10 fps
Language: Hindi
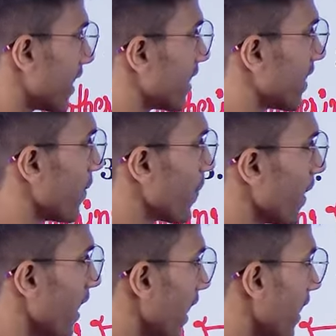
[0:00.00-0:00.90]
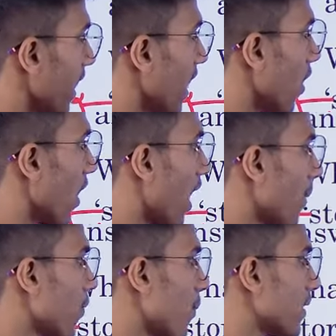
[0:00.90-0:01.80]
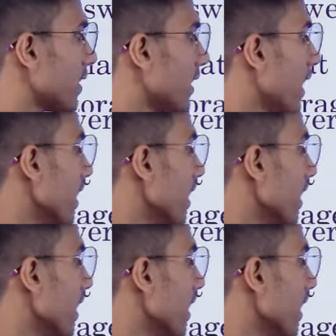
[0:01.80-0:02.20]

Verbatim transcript: करना है ना और आपको पता ही है